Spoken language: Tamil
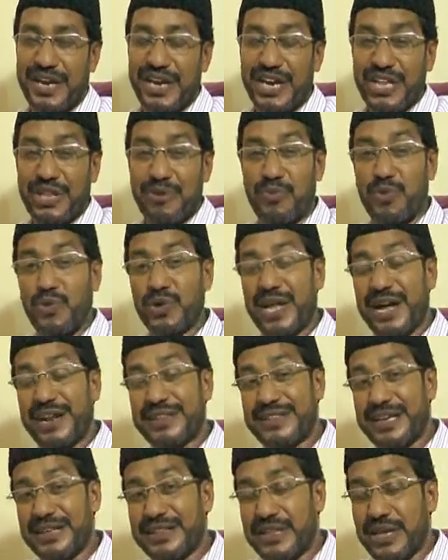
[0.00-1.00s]
இந்த மூணு
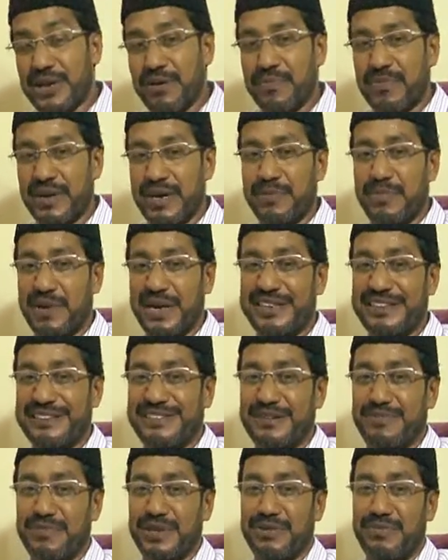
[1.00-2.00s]
அர்த்தத்திலும்
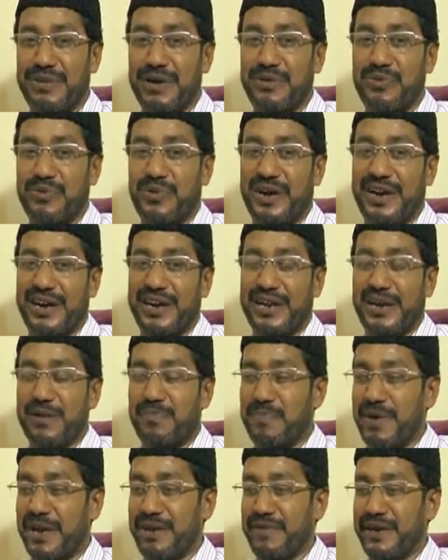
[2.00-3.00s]
இபாதத் சம்பந்தமாக குர்ஆனில்
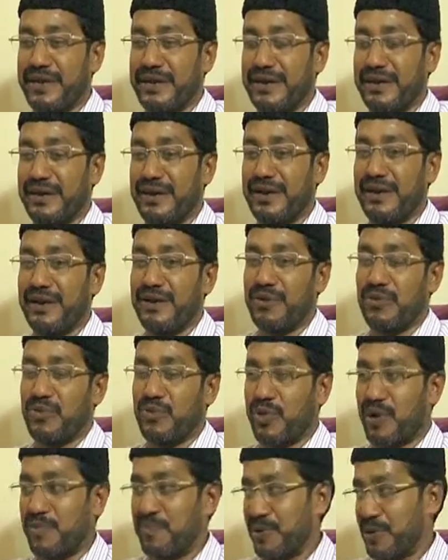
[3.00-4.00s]
பல்வேறு இடங்களில்
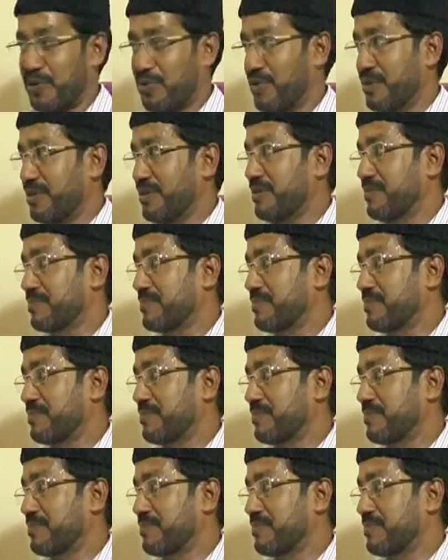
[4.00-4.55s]
கூறப்பட்டுள்ளது